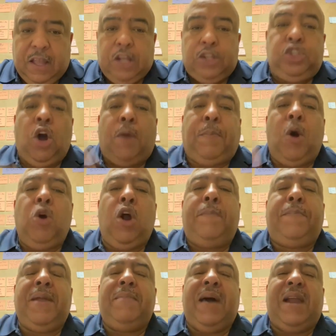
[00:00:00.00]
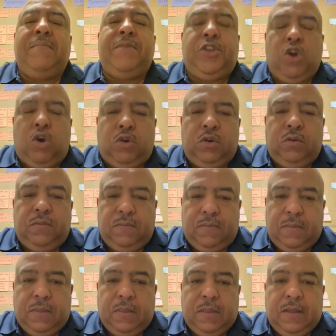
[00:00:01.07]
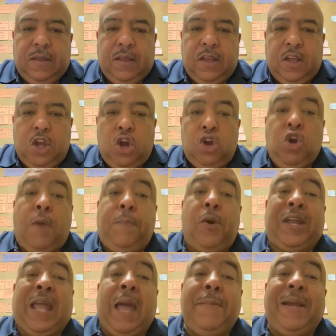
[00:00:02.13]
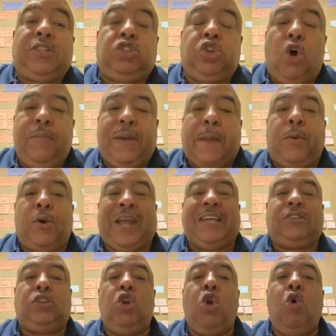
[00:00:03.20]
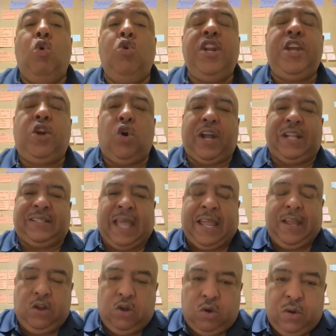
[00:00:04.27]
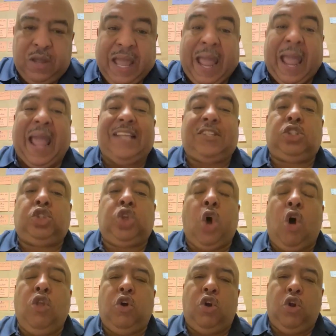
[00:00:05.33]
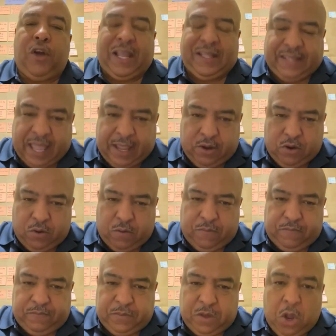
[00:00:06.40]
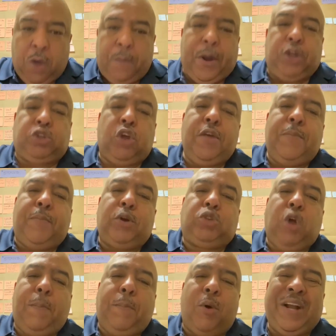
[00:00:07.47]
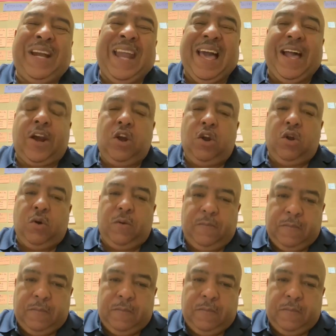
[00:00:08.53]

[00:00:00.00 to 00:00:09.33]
Yo pongo el primer millón. No porque me sobra, porque es lo único que tengo. Es todo lo que tengo. Pero estoy dispuesto a ponerlo.